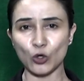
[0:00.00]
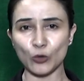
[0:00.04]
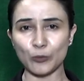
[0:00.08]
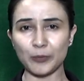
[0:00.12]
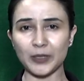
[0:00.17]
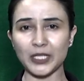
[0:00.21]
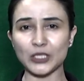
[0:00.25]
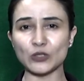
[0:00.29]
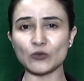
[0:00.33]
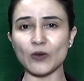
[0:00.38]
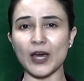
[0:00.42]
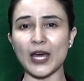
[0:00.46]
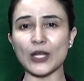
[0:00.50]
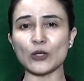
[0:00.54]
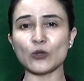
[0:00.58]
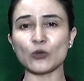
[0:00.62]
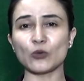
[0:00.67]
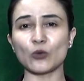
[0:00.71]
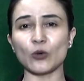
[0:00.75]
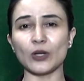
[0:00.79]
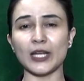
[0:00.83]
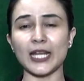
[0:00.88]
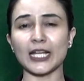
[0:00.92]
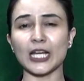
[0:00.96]
उम्मीदवारों
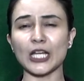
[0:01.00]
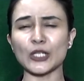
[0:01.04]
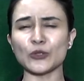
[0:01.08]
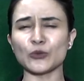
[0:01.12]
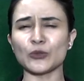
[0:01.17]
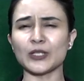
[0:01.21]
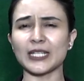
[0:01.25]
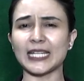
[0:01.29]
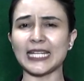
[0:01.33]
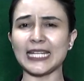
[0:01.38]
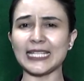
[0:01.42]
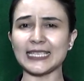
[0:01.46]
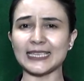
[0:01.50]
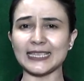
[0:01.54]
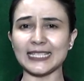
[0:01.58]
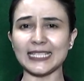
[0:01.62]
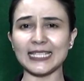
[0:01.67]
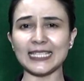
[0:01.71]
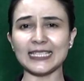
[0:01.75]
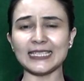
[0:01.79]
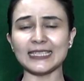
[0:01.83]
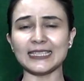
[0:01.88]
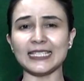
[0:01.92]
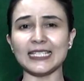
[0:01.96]
को लेकर उनकी
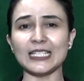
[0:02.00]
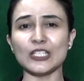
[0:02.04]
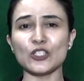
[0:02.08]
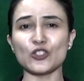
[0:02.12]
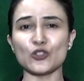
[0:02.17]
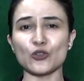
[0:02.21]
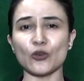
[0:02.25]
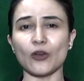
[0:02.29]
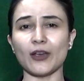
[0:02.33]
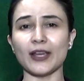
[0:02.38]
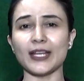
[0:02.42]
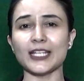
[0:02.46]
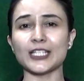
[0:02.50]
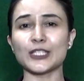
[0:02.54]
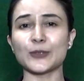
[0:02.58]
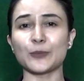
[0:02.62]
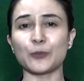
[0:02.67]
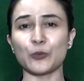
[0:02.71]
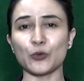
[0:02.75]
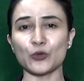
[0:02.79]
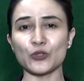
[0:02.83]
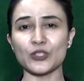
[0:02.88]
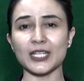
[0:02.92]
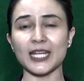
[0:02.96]
तीन तीन चॉइस
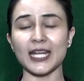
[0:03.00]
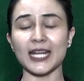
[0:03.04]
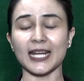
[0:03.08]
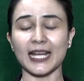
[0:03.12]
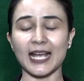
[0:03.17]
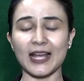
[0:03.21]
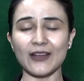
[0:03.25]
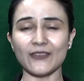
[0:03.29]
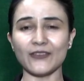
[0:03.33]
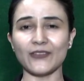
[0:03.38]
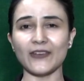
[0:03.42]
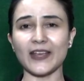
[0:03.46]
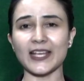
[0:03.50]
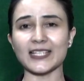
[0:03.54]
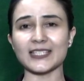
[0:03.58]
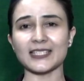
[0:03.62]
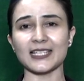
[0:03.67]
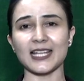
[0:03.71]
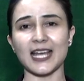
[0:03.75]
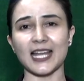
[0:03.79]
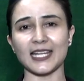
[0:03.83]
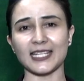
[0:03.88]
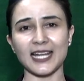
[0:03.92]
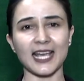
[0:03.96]
पूछने का
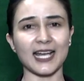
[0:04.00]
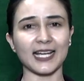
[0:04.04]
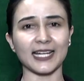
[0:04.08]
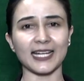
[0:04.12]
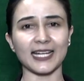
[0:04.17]
फैसला लिया